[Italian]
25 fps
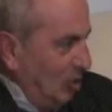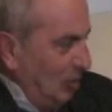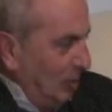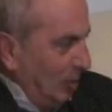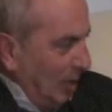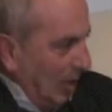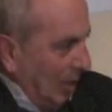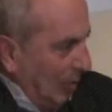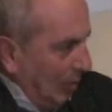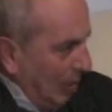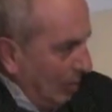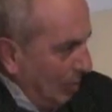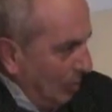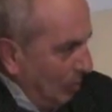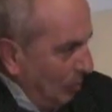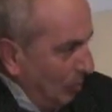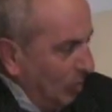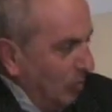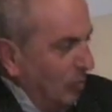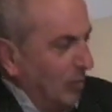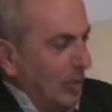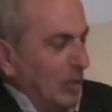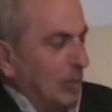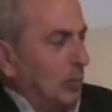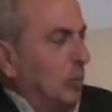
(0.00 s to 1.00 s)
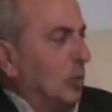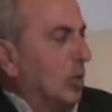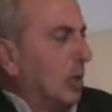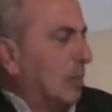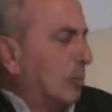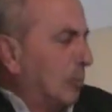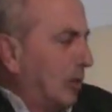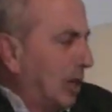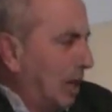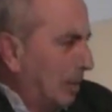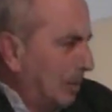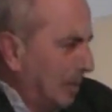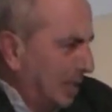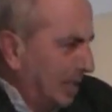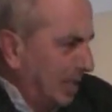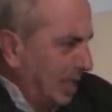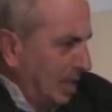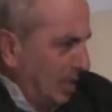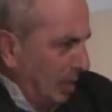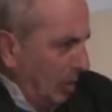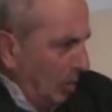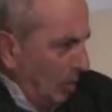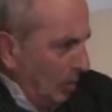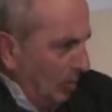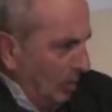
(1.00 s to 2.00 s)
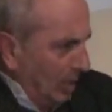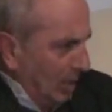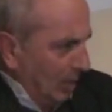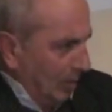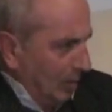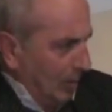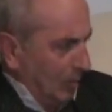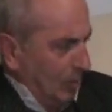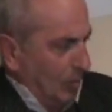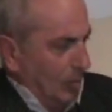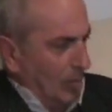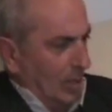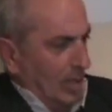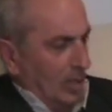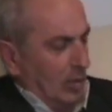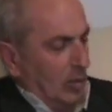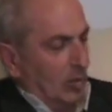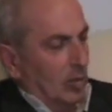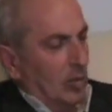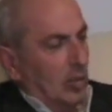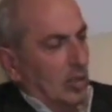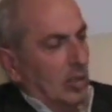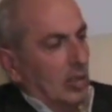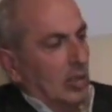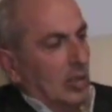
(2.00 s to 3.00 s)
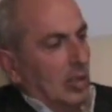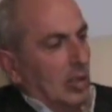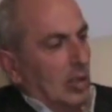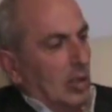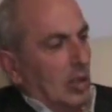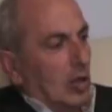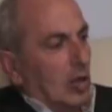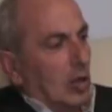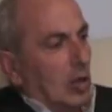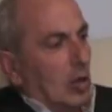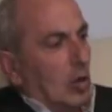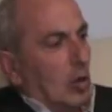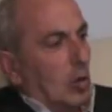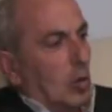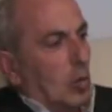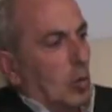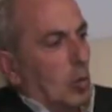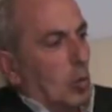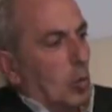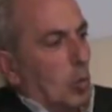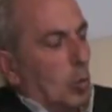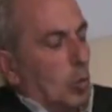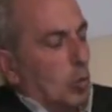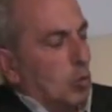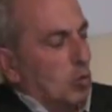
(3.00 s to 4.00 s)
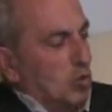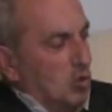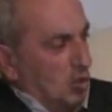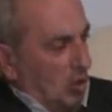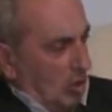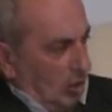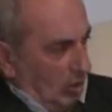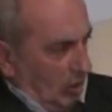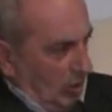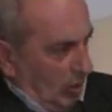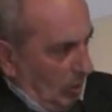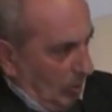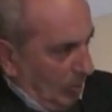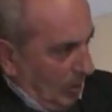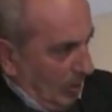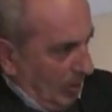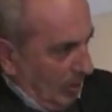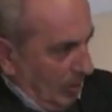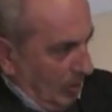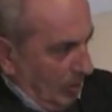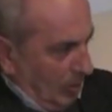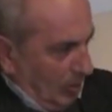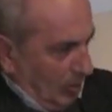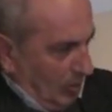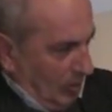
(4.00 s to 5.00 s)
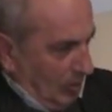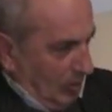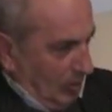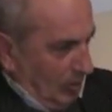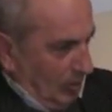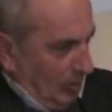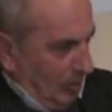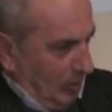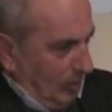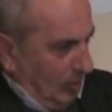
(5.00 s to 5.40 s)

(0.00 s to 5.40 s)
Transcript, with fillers: ci parlavamo su Facebook e poi la mattina lui veniva al comando. Un giorno mi ricordo,